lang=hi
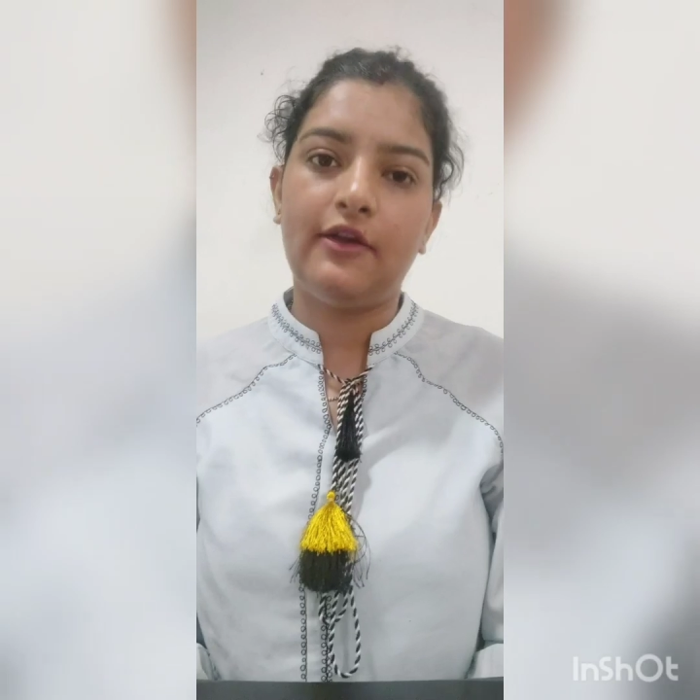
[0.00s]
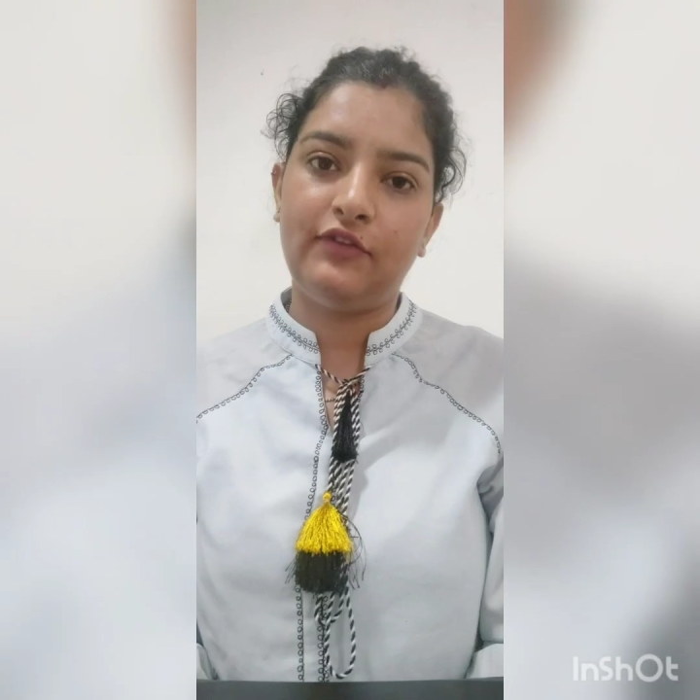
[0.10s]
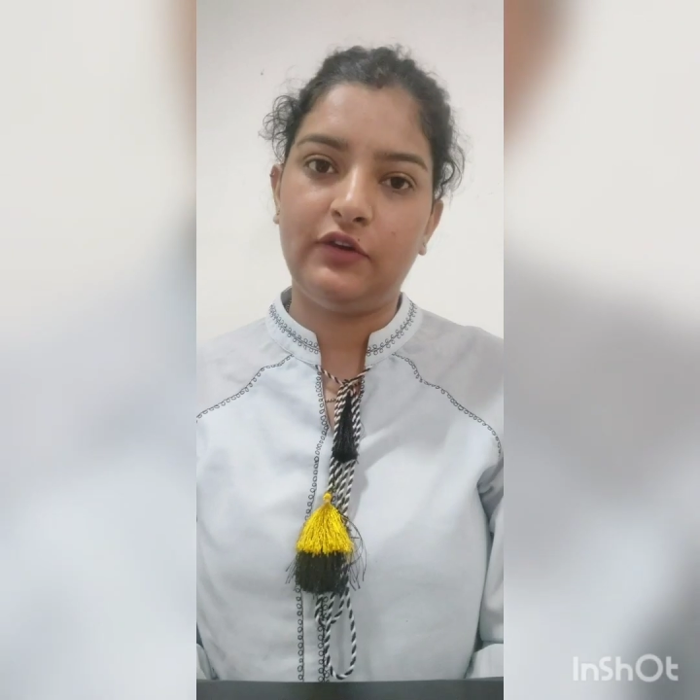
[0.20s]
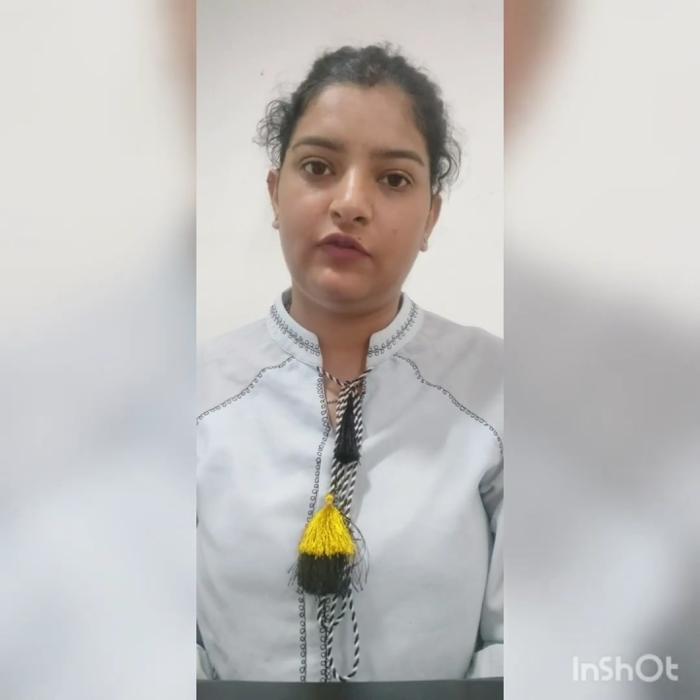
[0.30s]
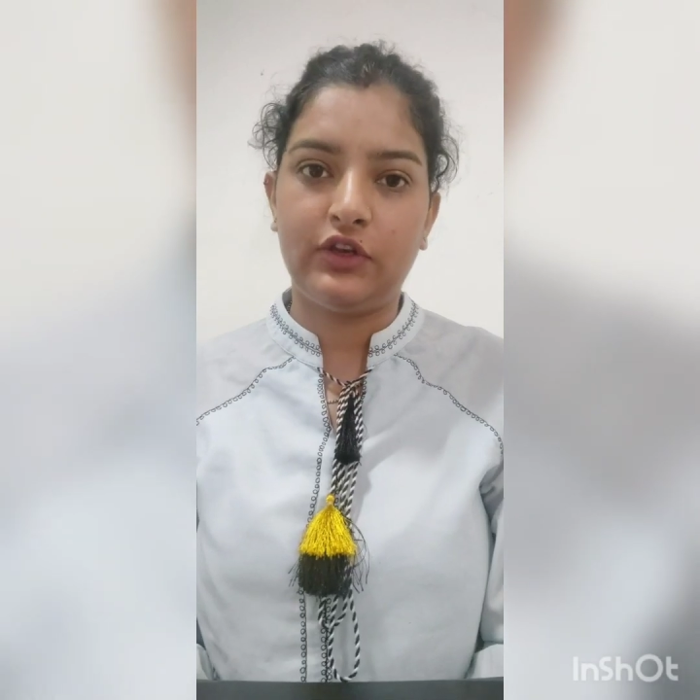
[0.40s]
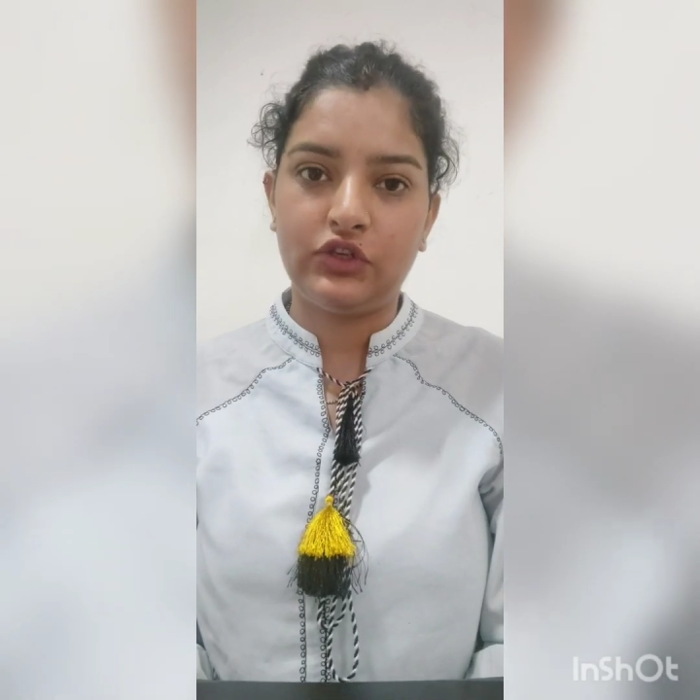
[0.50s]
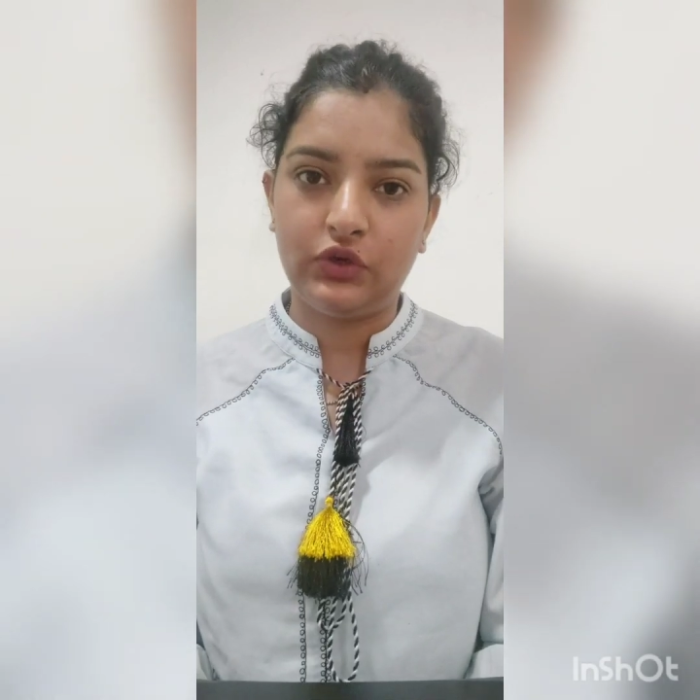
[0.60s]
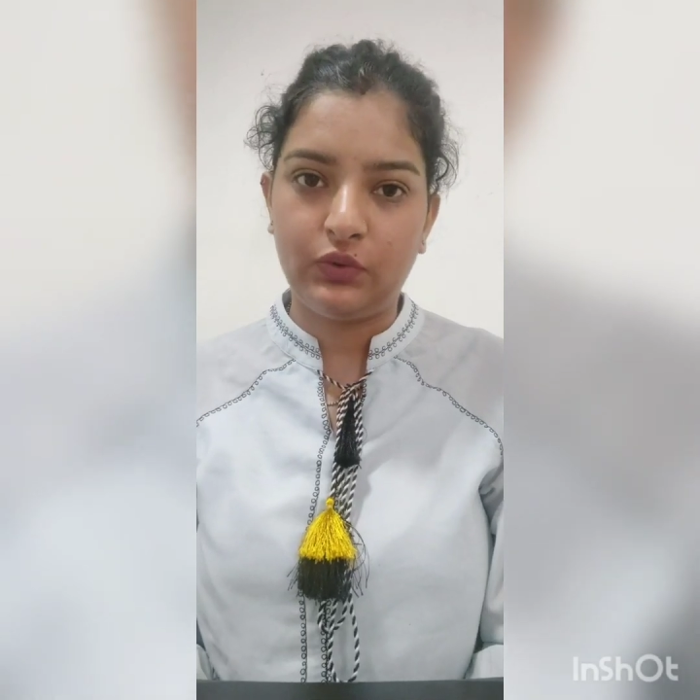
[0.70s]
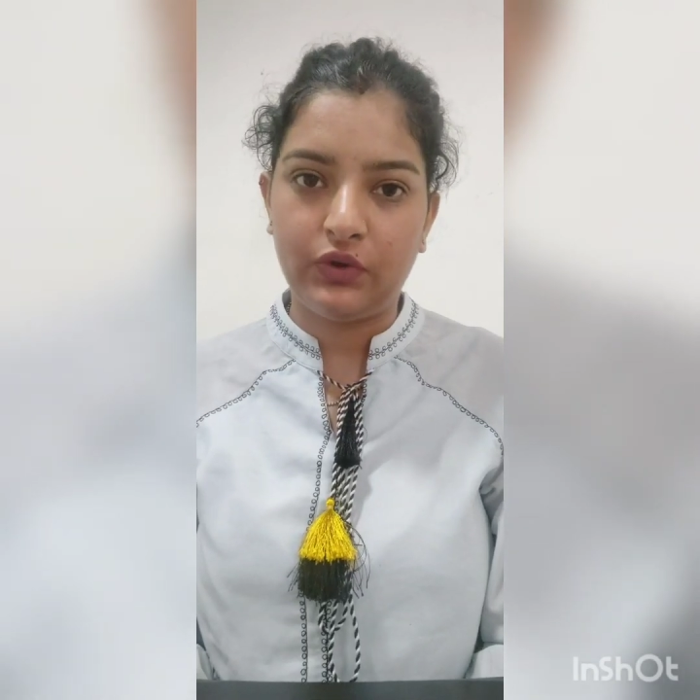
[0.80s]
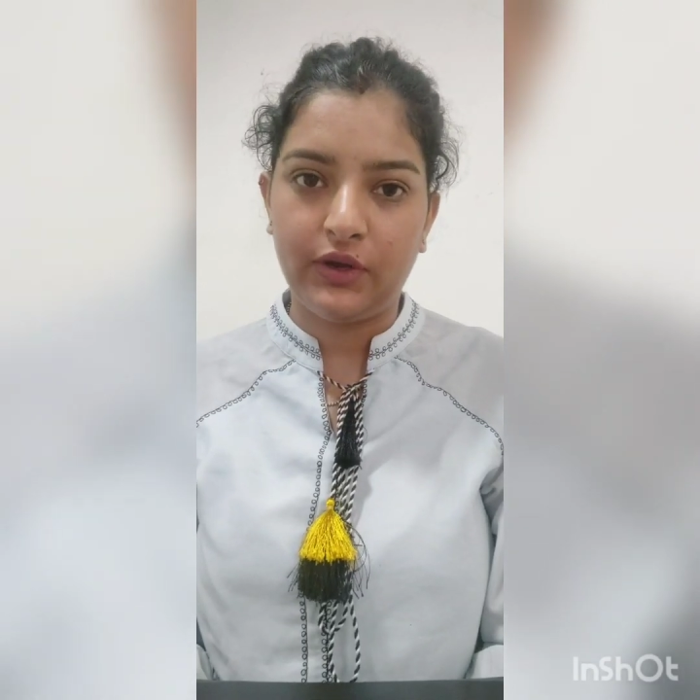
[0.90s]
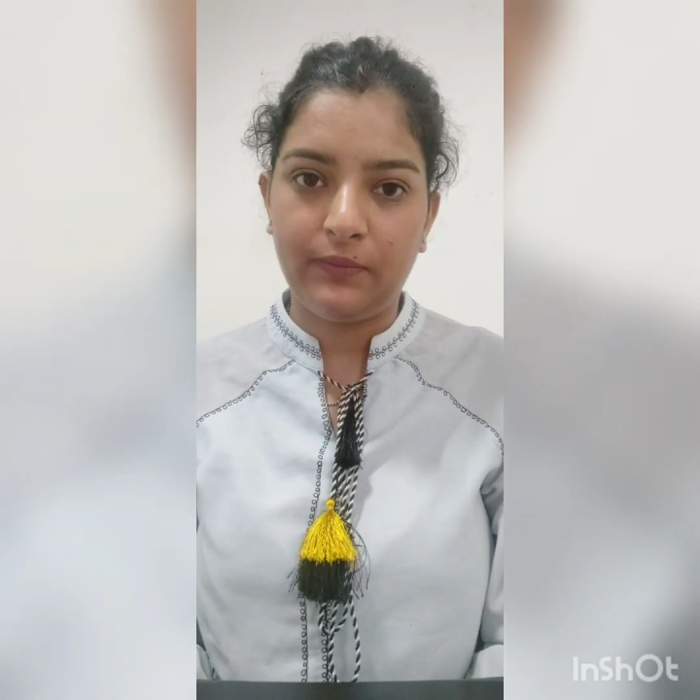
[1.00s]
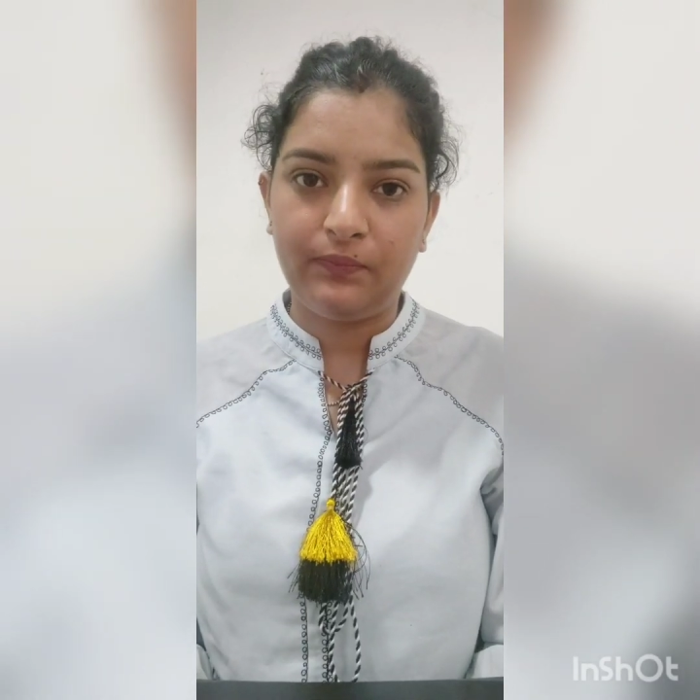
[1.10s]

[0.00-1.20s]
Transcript: हैवी इन्फेक्शन होगा